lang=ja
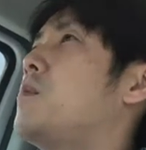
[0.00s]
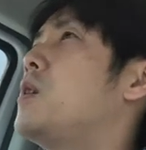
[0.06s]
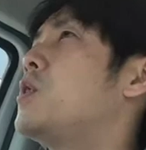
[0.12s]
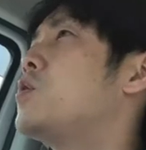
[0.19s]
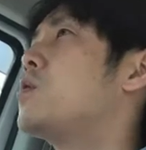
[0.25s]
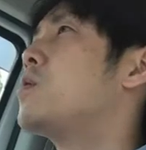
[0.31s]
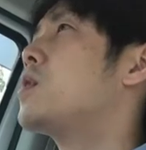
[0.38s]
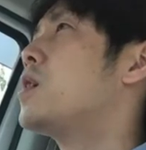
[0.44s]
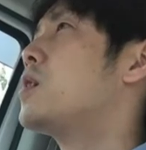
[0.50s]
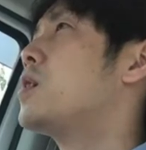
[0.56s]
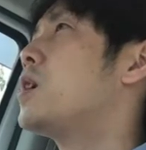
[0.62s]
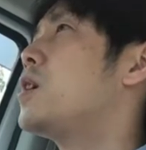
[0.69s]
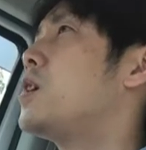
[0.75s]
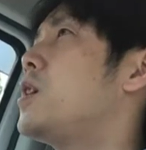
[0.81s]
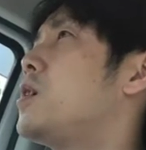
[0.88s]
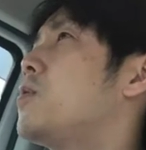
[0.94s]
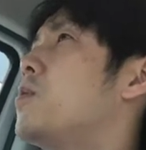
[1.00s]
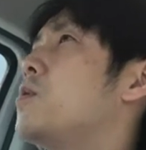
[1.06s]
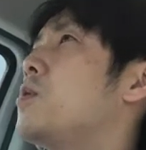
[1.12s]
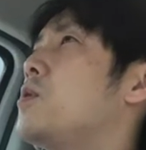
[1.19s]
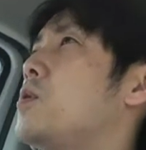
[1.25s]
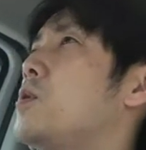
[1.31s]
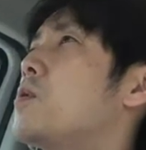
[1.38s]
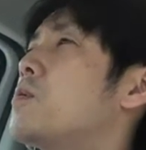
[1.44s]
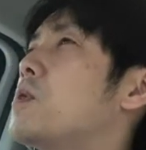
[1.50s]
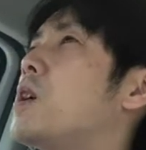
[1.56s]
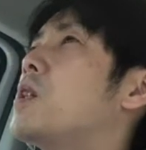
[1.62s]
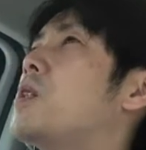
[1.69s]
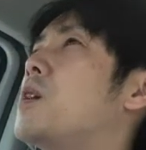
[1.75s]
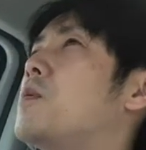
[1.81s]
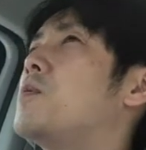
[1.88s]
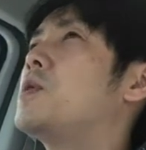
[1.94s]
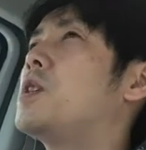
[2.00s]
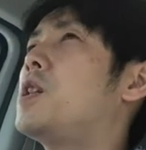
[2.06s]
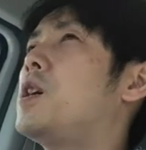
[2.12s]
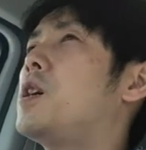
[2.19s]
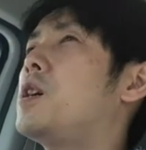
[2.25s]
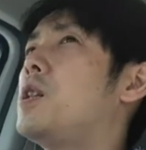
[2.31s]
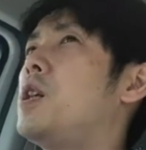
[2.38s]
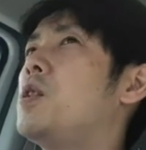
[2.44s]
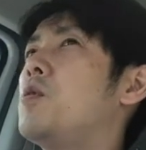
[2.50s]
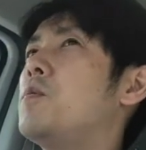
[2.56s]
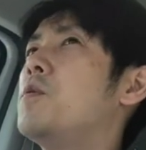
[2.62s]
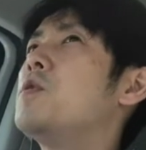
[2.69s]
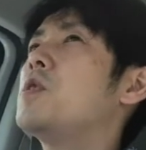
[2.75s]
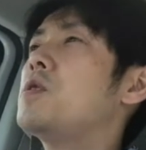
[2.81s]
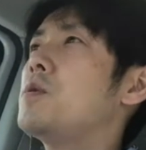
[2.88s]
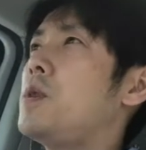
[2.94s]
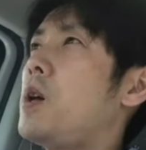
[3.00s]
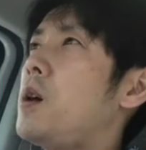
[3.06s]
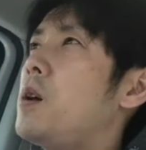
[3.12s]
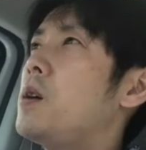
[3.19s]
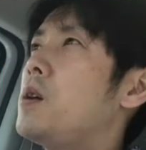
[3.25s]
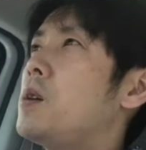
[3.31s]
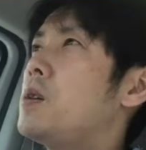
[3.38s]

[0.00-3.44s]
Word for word: まあ、循環的にこう良くなっていくんじゃないかなって思うんですよね。